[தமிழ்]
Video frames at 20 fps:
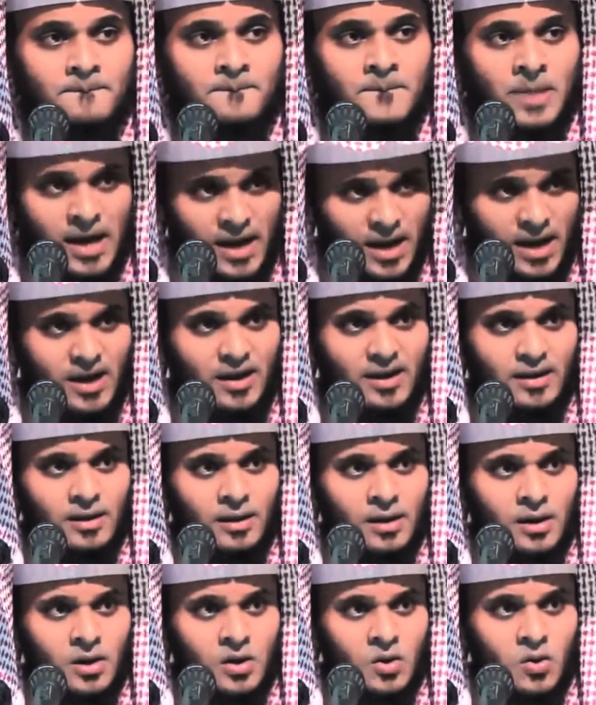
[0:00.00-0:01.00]
மேலே
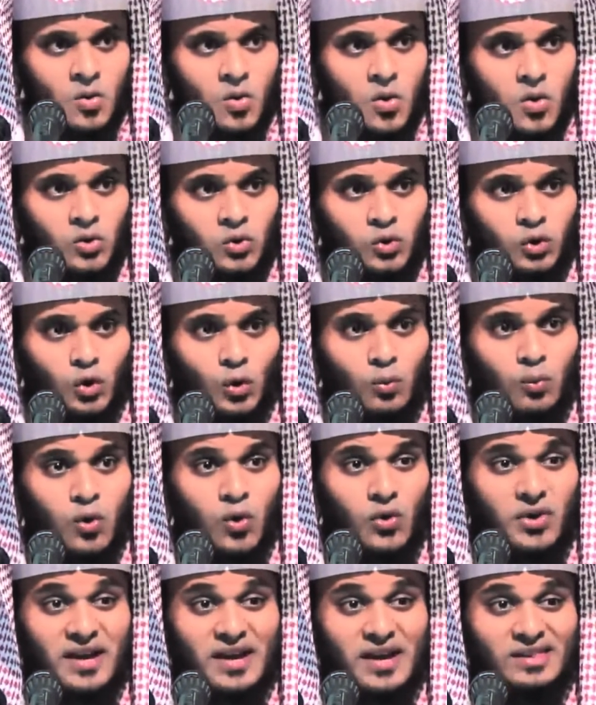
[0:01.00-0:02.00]
உக்துபு
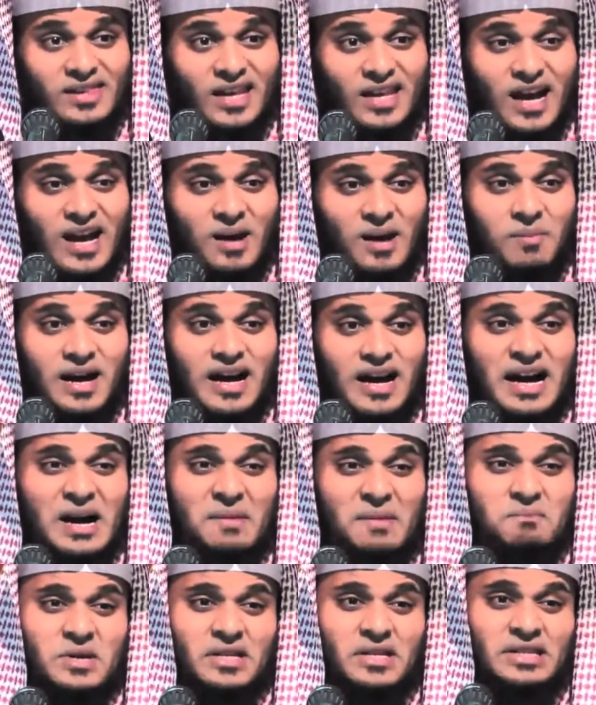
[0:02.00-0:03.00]
கிதாப
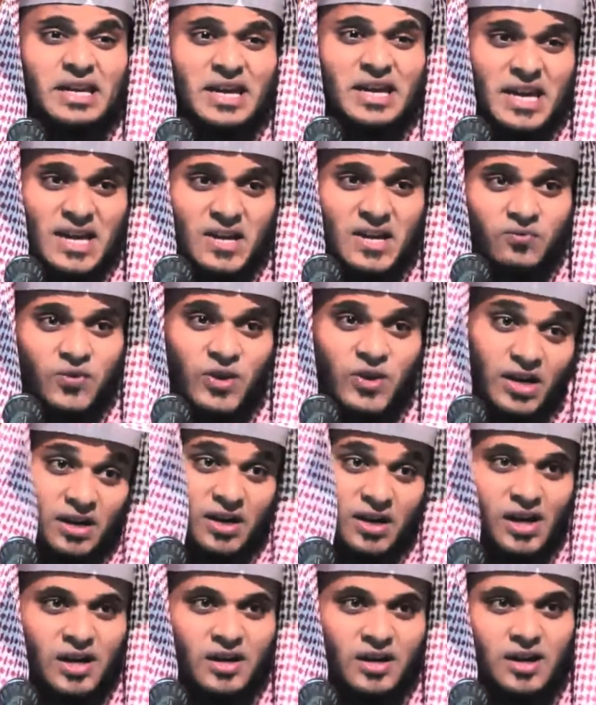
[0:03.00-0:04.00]
அப்தி
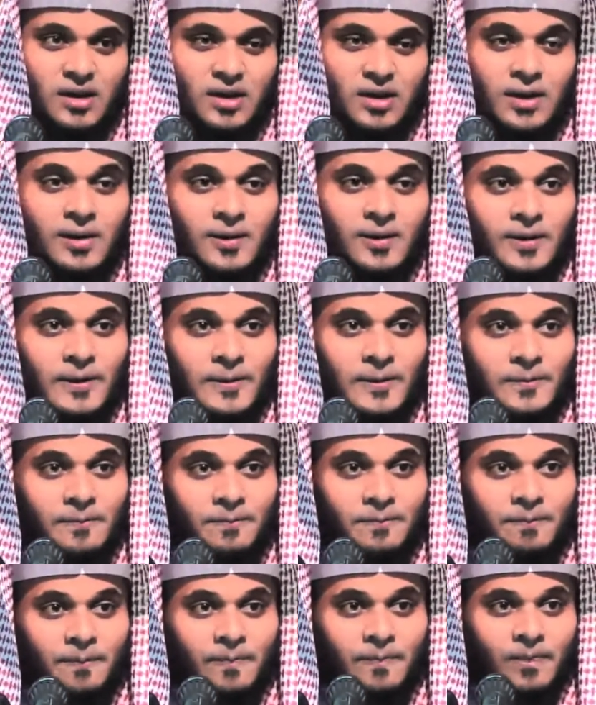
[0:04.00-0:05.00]
இல்லியின்
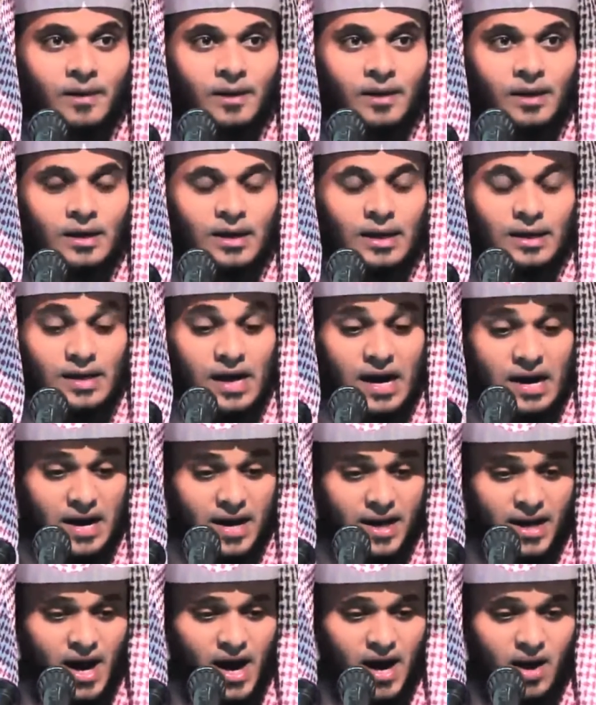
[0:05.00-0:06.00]
என்
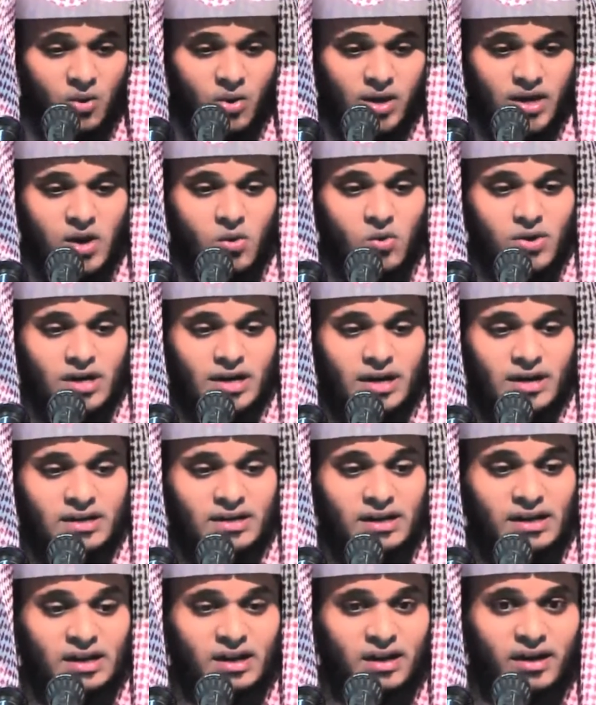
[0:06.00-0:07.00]
அடியானுடைய உயிரை
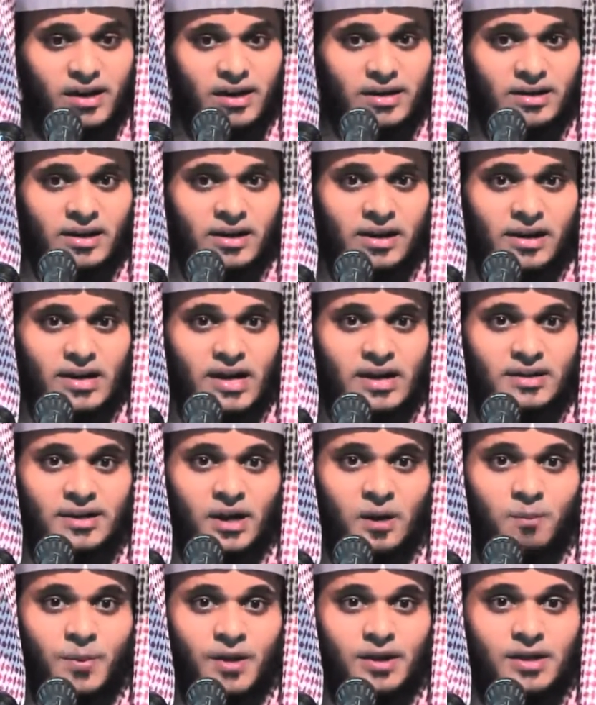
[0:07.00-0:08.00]
எல்லையின் என்ற
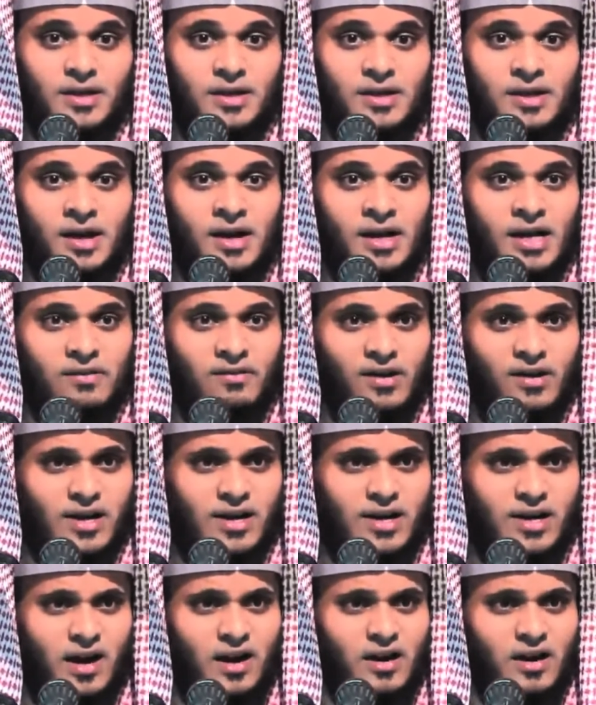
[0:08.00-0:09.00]
எட்டில் பதியுங்கள்
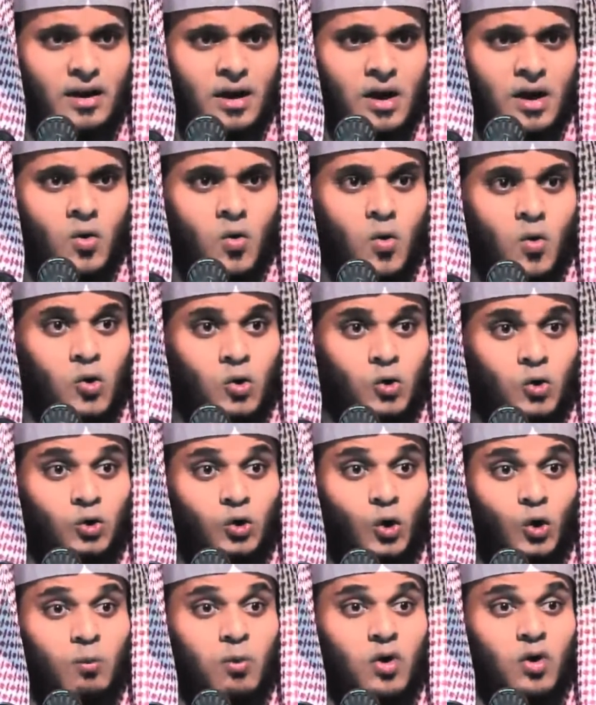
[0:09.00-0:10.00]
இவருக்கு
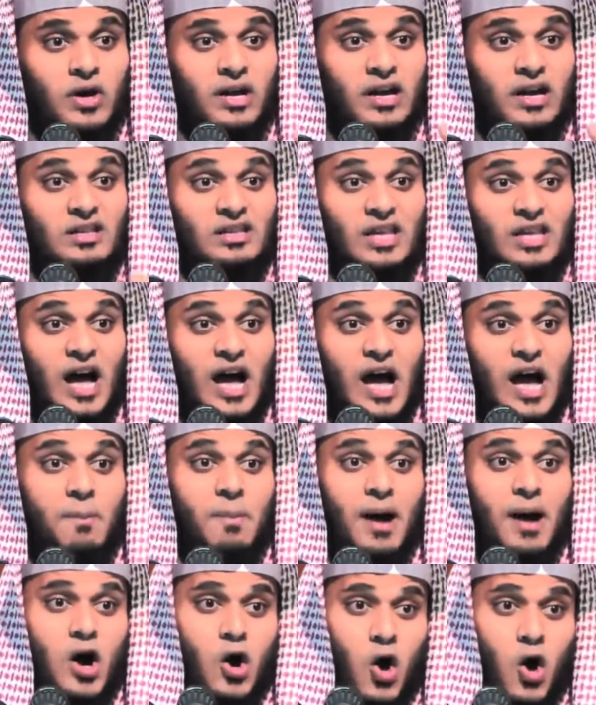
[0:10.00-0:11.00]
உக்துபு
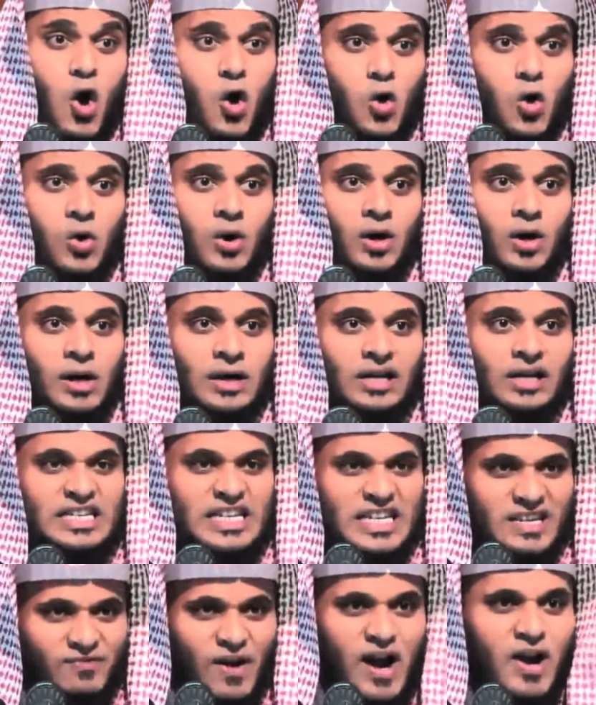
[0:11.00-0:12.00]
கிதாபஹு
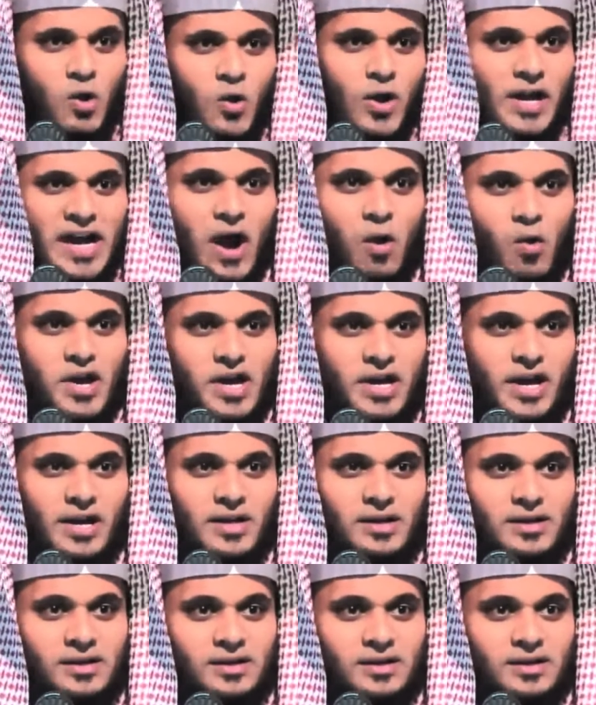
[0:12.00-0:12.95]
இவனுடைய உயிரை